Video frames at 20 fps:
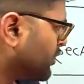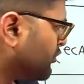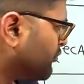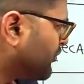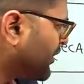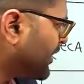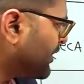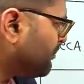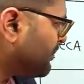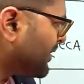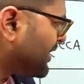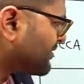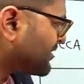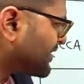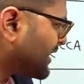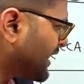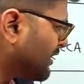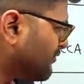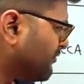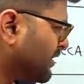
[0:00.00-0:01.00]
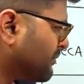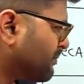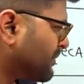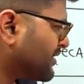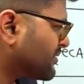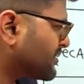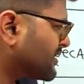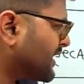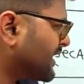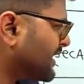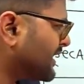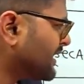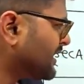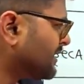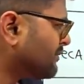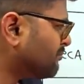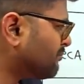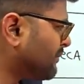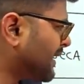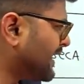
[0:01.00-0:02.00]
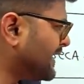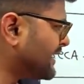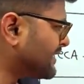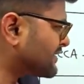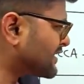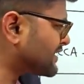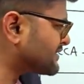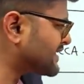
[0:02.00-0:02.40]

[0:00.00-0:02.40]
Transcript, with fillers: वन प्लस का है वन प्लस का है माइनस का